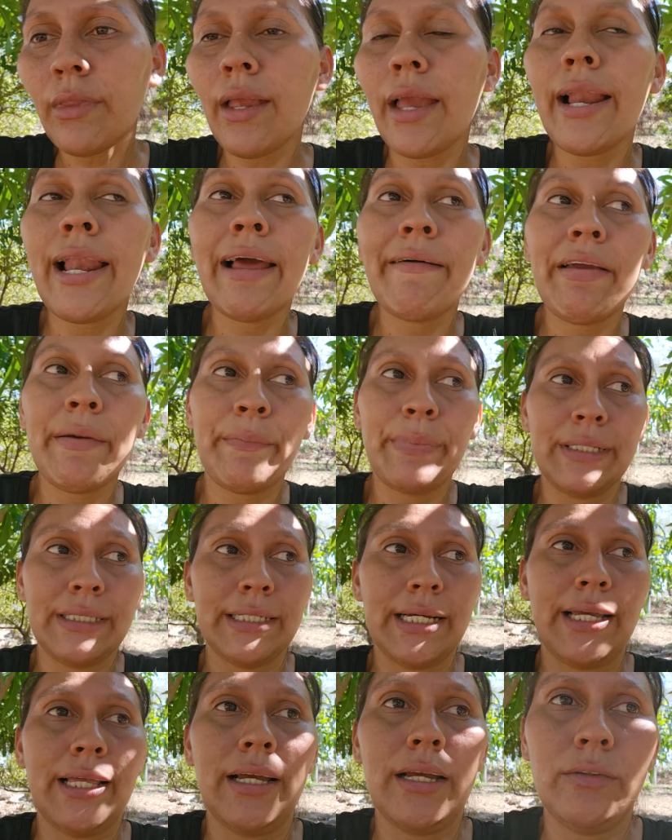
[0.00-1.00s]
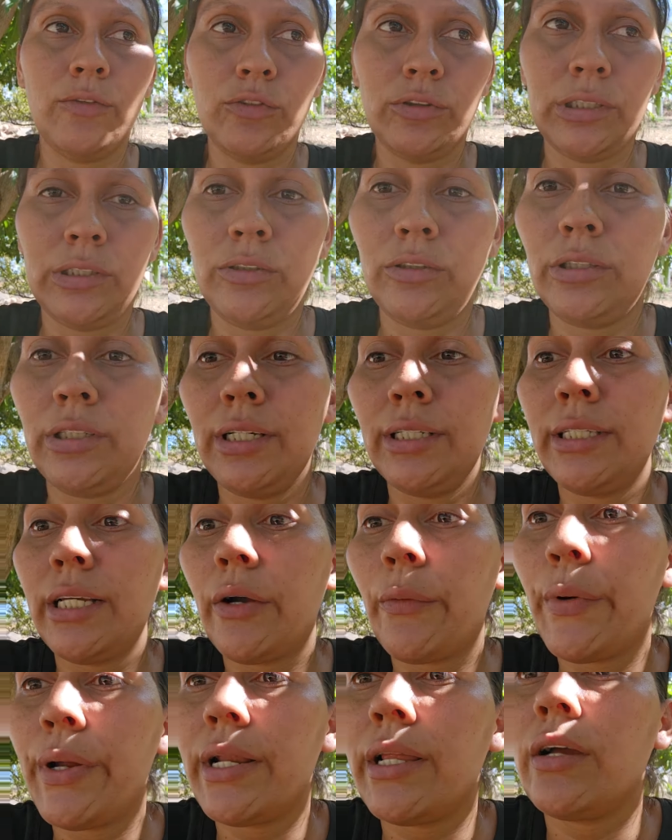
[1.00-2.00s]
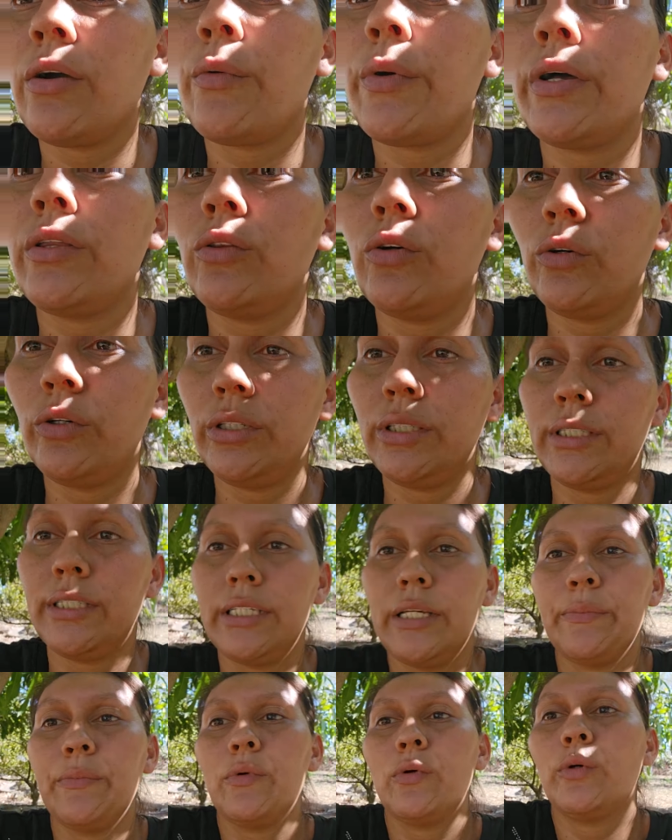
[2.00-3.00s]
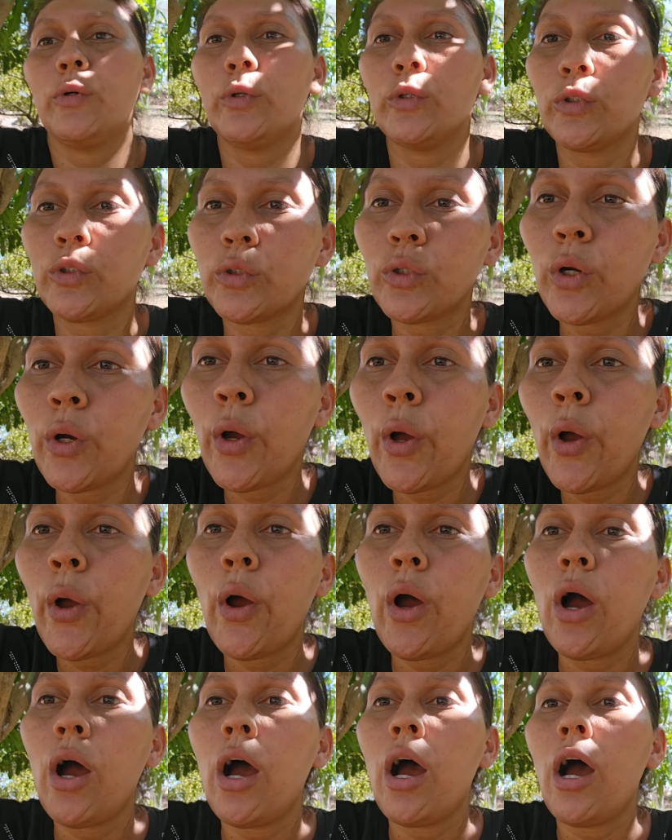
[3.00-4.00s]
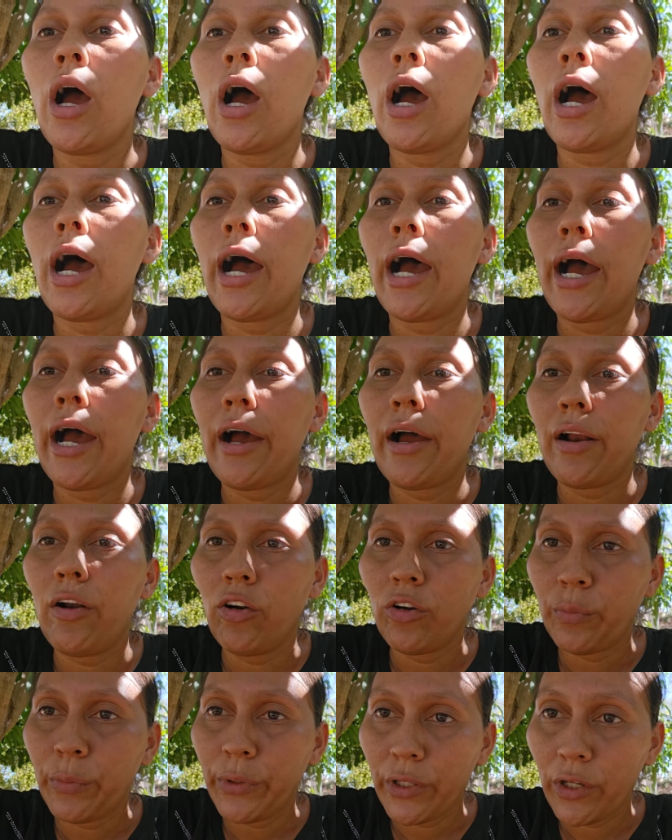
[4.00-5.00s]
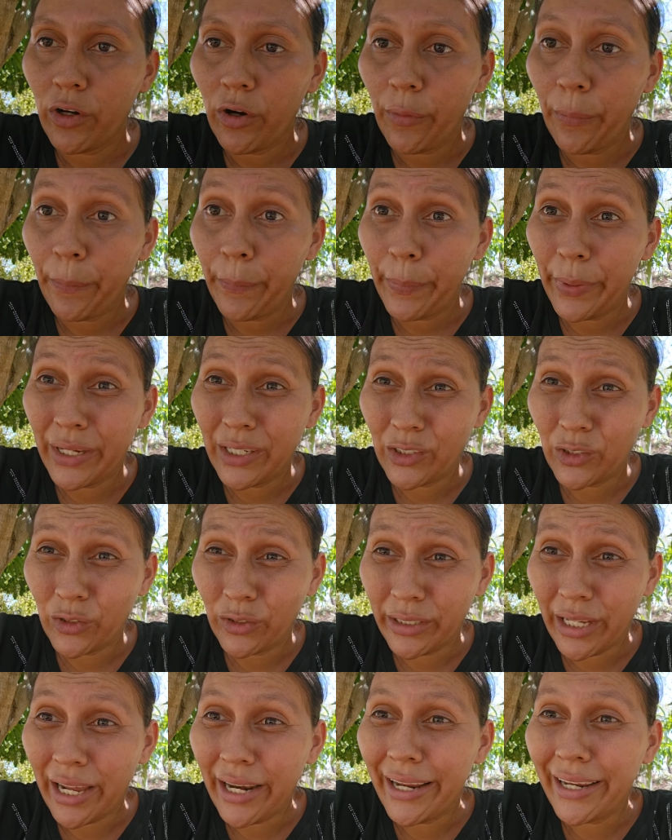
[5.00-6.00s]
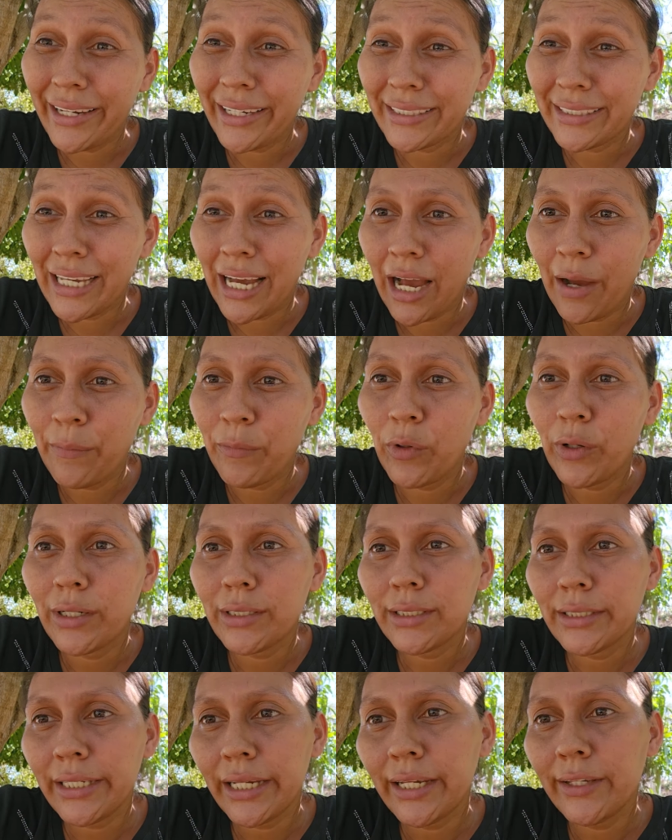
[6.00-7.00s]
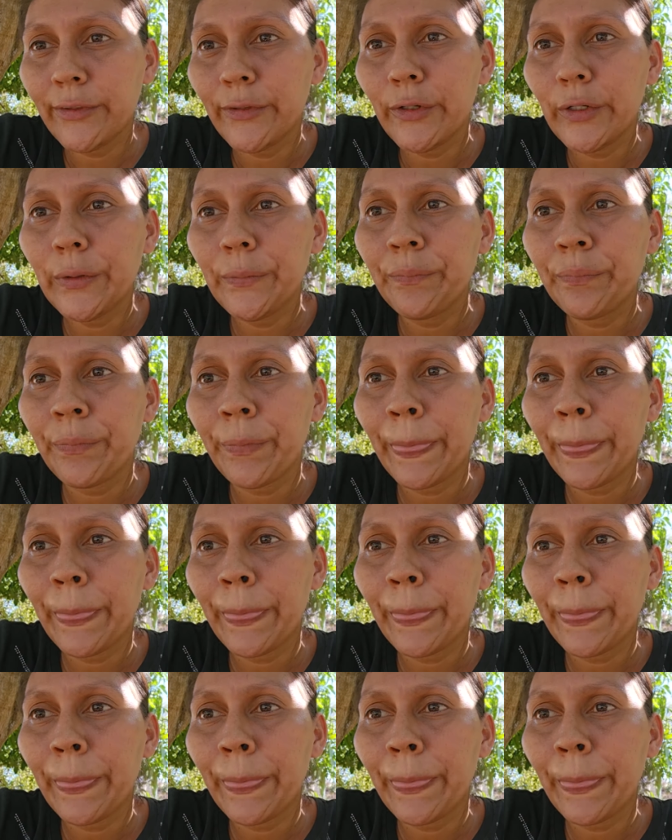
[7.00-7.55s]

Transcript: la vez pasada, no sé si ustedes se acuerdan cuando hicimos a ah, los videos personales que estábamos haciendo,